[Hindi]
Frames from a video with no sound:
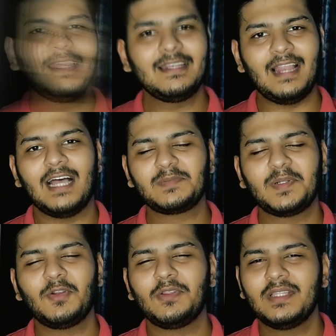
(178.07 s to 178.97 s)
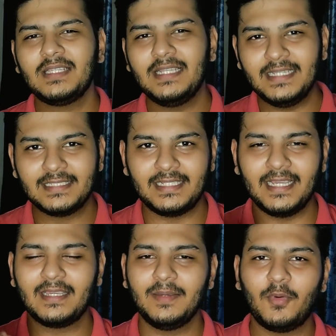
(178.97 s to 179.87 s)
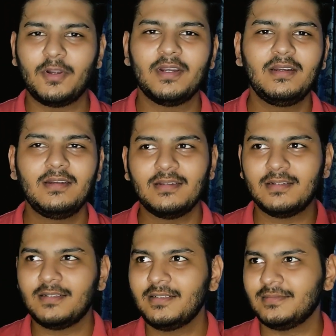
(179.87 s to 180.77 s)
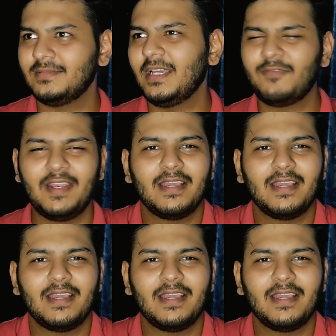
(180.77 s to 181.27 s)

एक लास्ट बट नॉट द लीस्ट एक इम्पोर्टेंट uh, या फिर